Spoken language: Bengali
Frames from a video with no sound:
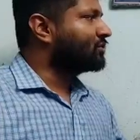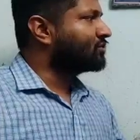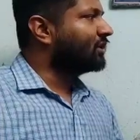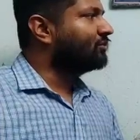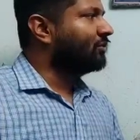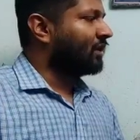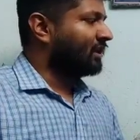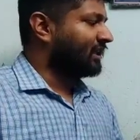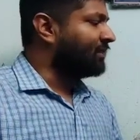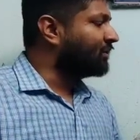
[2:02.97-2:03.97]
বছরের
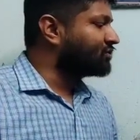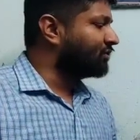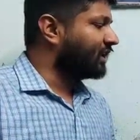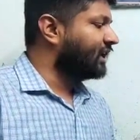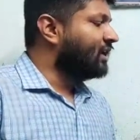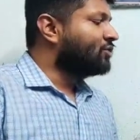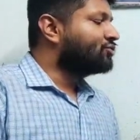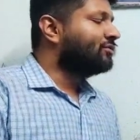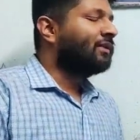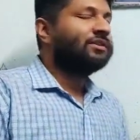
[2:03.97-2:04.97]
তুলনাতে এবছরে
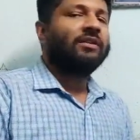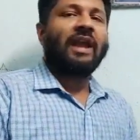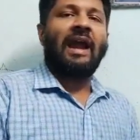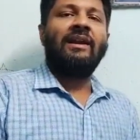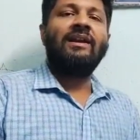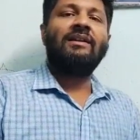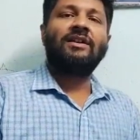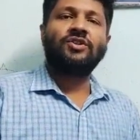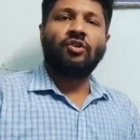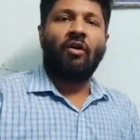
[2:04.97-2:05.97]
শুধুমাত্র
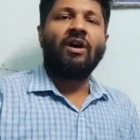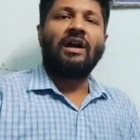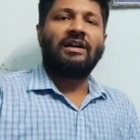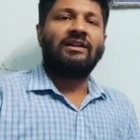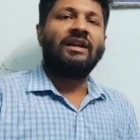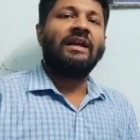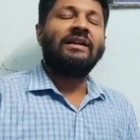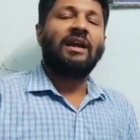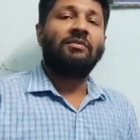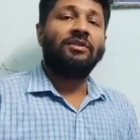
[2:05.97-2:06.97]
ক্যান্ডিডেটদের সংখ্যা যাদেরকে
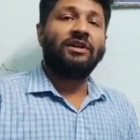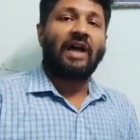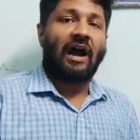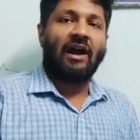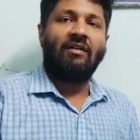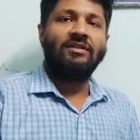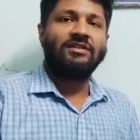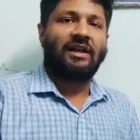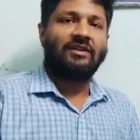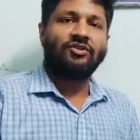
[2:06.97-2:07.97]
ইন্টারভিউতে ডাকা
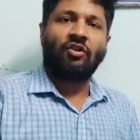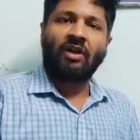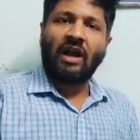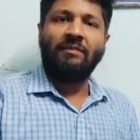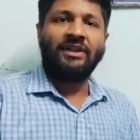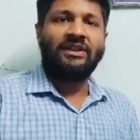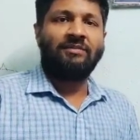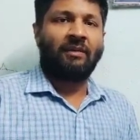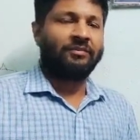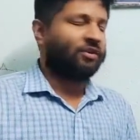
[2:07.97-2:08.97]
হয়েছে তাদের সংখ্যায়
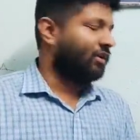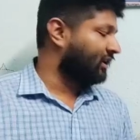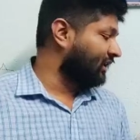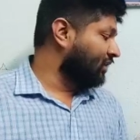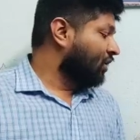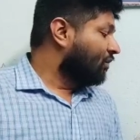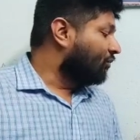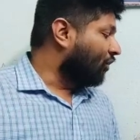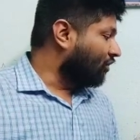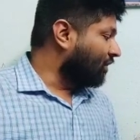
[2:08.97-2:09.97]
বৃদ্ধিপ্রাপ্ত হয়নি
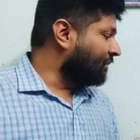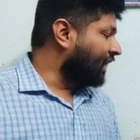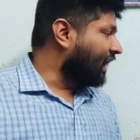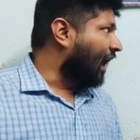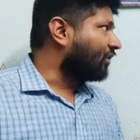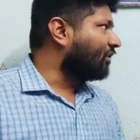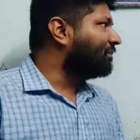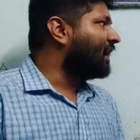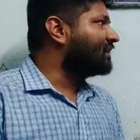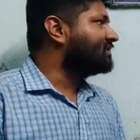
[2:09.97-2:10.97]
বরং মানে কাট অফ
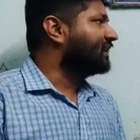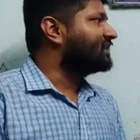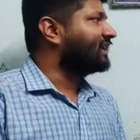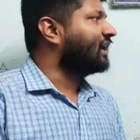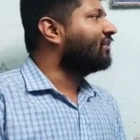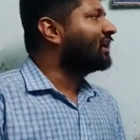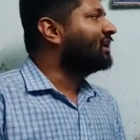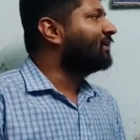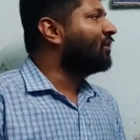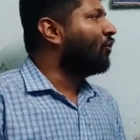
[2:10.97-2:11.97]
মার্কস যেটা সেটাও আর
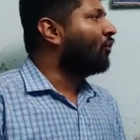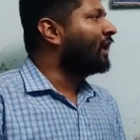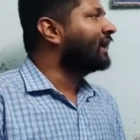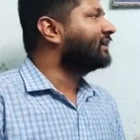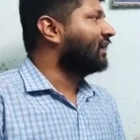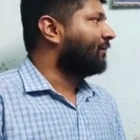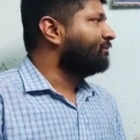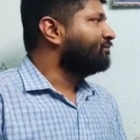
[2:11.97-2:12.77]
কি মানে অনেকটা